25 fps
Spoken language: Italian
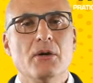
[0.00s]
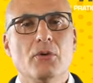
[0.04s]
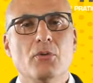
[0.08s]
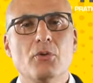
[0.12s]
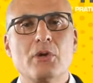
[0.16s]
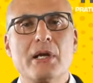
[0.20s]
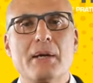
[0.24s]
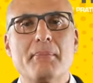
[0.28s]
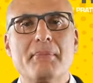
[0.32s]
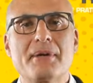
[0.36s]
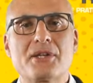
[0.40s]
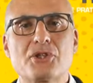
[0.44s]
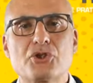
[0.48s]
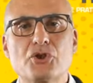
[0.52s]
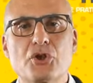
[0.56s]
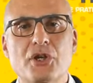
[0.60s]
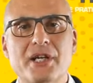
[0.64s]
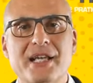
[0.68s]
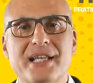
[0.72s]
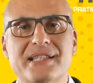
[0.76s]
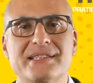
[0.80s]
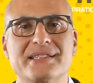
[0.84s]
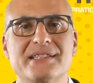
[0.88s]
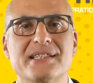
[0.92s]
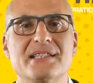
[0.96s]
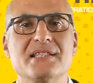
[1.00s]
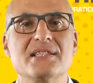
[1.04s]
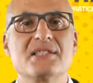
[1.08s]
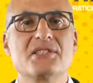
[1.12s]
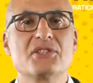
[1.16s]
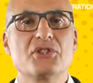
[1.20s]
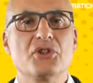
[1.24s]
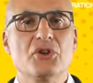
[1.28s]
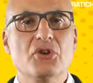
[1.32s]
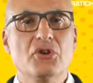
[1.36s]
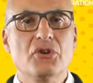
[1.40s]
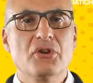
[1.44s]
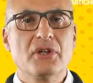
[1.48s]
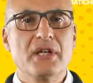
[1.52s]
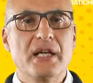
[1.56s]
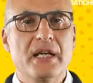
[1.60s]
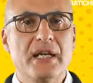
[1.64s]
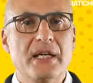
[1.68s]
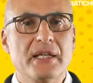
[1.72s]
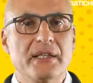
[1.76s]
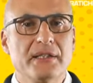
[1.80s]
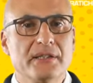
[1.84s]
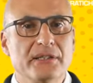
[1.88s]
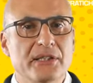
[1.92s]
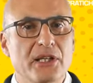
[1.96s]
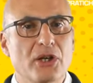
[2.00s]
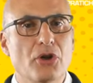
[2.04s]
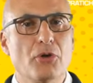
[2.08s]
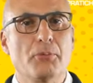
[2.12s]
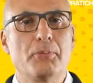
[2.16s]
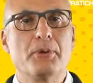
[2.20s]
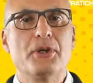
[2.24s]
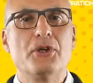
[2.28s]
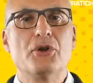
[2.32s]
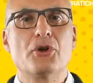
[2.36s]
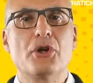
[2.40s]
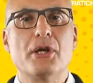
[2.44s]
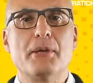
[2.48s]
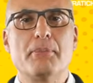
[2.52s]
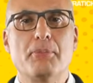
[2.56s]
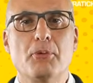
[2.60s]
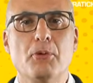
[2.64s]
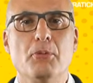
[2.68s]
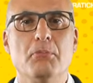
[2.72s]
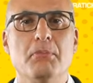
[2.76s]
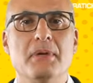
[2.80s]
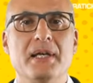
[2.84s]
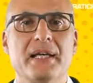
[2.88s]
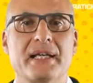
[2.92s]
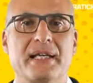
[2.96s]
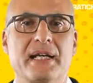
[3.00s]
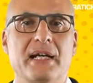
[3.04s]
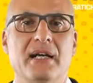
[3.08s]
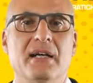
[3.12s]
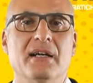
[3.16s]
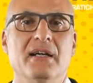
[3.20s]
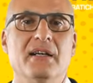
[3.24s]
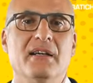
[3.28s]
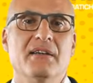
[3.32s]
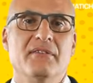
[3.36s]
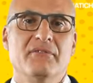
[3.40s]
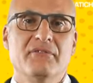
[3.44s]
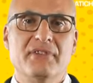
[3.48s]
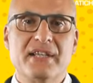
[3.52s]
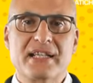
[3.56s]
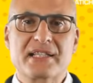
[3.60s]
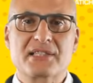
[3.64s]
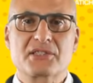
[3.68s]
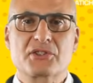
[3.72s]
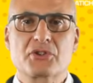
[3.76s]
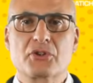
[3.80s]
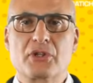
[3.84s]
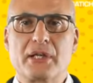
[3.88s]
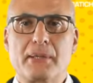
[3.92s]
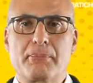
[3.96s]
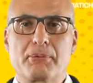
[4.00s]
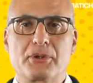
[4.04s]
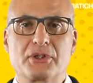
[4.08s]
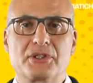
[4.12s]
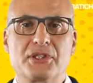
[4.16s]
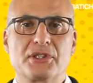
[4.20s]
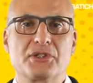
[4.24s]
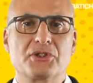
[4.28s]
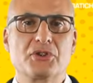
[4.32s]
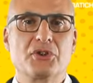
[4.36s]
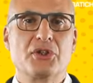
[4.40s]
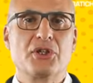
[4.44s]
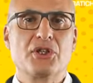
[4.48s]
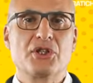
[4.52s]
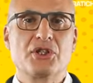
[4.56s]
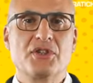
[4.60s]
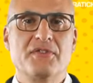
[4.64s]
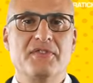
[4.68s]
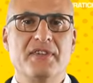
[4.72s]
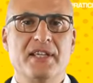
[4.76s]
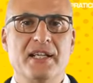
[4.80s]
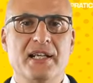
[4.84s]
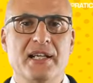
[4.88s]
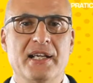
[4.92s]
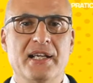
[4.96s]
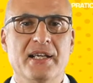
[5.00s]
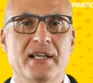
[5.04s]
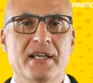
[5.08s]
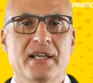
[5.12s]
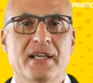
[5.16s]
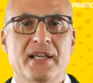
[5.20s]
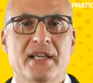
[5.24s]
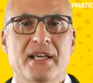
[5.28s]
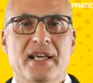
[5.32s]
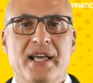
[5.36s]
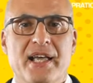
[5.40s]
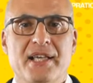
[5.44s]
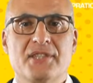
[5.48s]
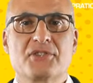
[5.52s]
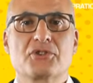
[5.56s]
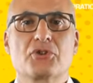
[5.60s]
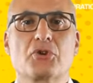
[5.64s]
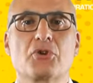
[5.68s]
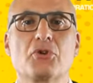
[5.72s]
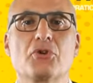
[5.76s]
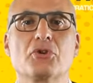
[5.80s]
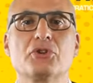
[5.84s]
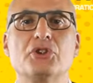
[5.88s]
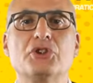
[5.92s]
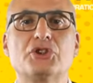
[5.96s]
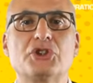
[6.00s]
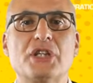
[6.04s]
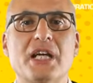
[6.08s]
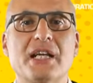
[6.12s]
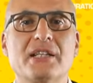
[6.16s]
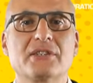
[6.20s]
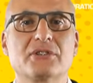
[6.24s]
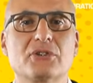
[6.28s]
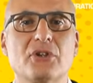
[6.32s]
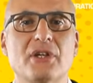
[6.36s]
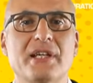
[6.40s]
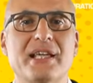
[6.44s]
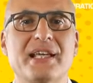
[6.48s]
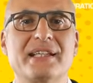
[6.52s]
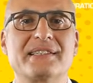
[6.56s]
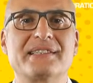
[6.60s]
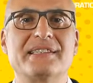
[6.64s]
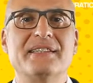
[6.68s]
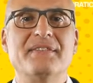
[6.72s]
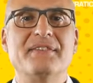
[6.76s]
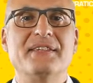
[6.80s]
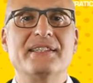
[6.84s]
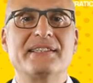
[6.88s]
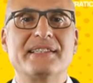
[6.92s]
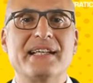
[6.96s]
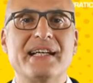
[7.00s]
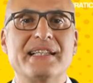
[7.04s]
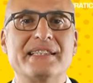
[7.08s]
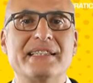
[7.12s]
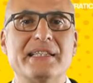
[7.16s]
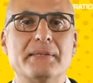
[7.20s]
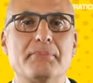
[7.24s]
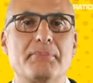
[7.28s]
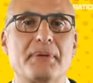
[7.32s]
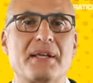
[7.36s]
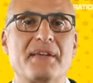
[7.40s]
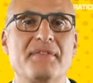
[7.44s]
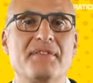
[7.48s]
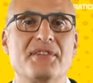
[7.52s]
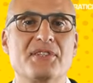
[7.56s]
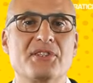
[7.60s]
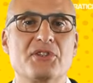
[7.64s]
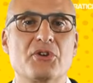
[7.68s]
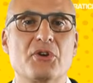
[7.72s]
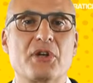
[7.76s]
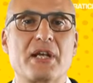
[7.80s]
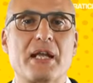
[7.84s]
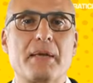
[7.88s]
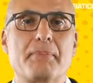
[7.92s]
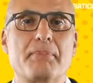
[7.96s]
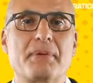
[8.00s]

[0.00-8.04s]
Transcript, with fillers: una maggiore attenzione dell'opinione pubblica verso la protezione civile e sono di certo le attività di previsione e